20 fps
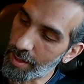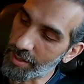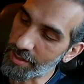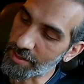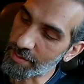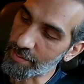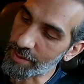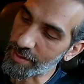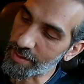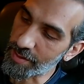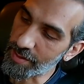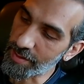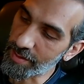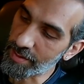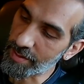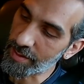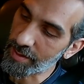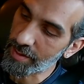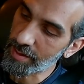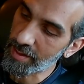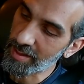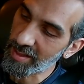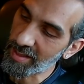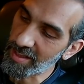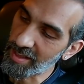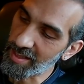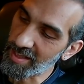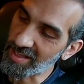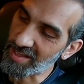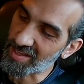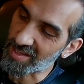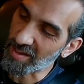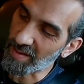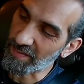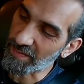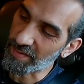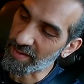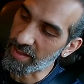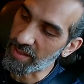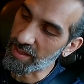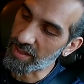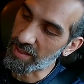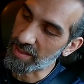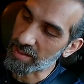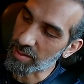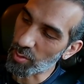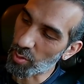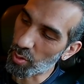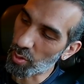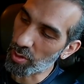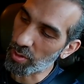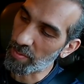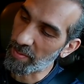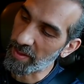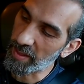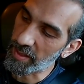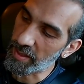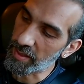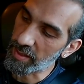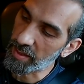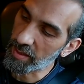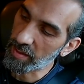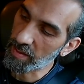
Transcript: Acımasız, insafla ilgisi olmayan,